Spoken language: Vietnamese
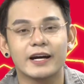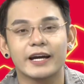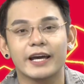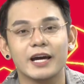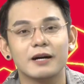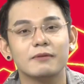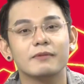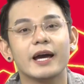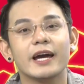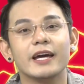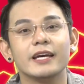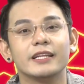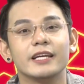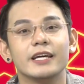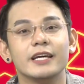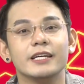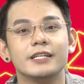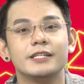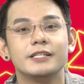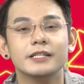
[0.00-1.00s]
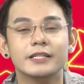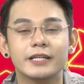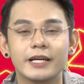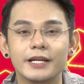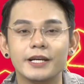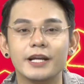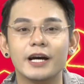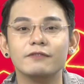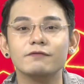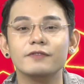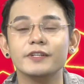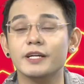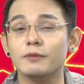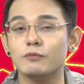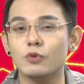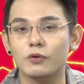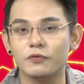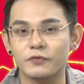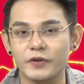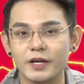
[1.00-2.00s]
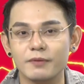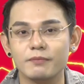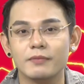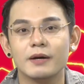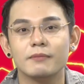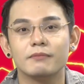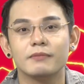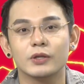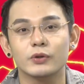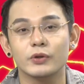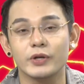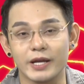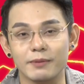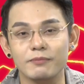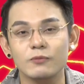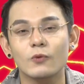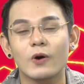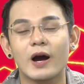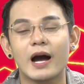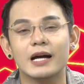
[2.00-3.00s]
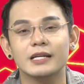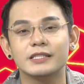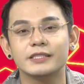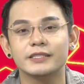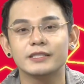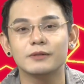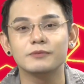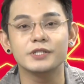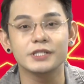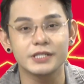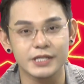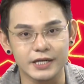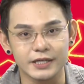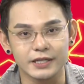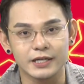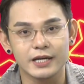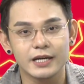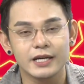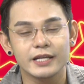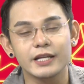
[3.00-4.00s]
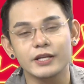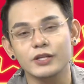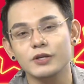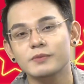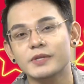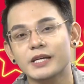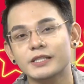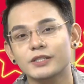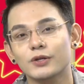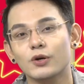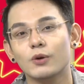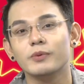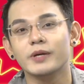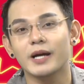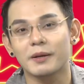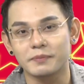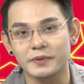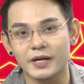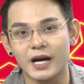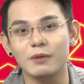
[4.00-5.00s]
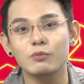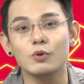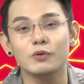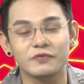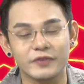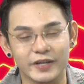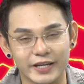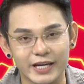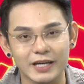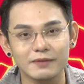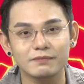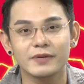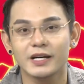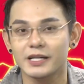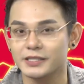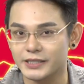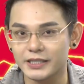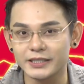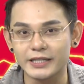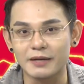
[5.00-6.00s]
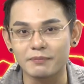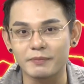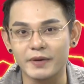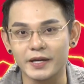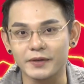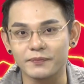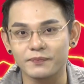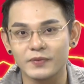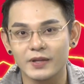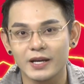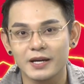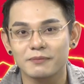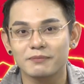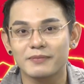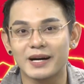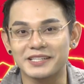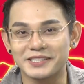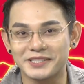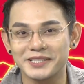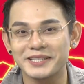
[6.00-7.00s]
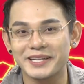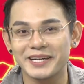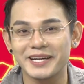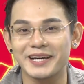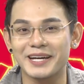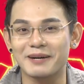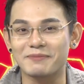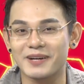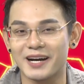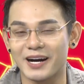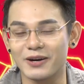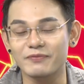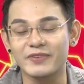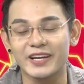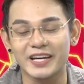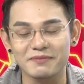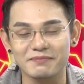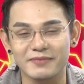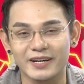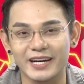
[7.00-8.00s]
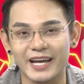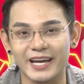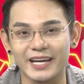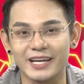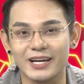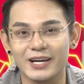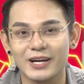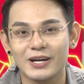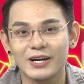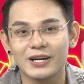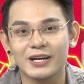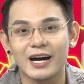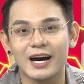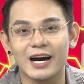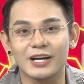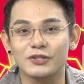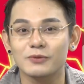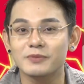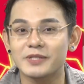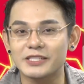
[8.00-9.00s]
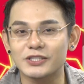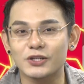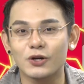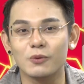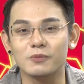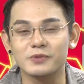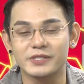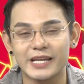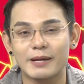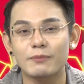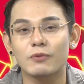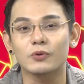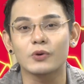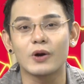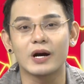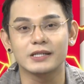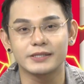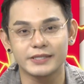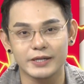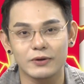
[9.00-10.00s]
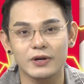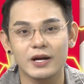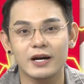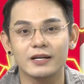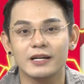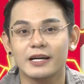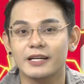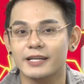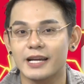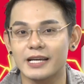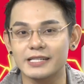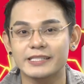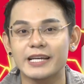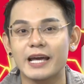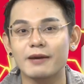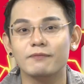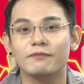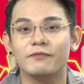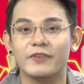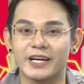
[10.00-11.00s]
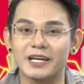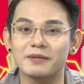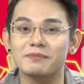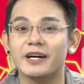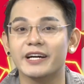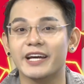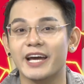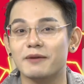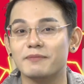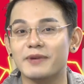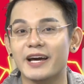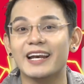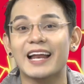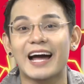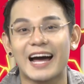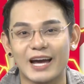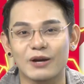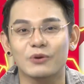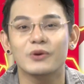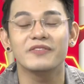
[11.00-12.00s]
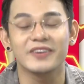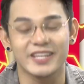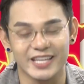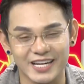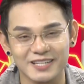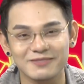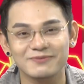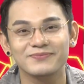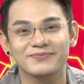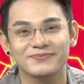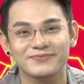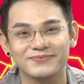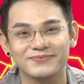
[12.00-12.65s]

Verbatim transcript: Và ngày hôm nay thì trước khi đến với những bộ phim mà tôi điểm qua trong chương trình, thì chúng ta sẽ cùng gặp gỡ một vị khách mời rất đặc biệt. Mà trước khi gặp gỡ vị khách mời này, à, chúng ta sẽ cùng xem một đoạn trailer để xem vị khách mời ngày hôm nay là ai quý vị nhé.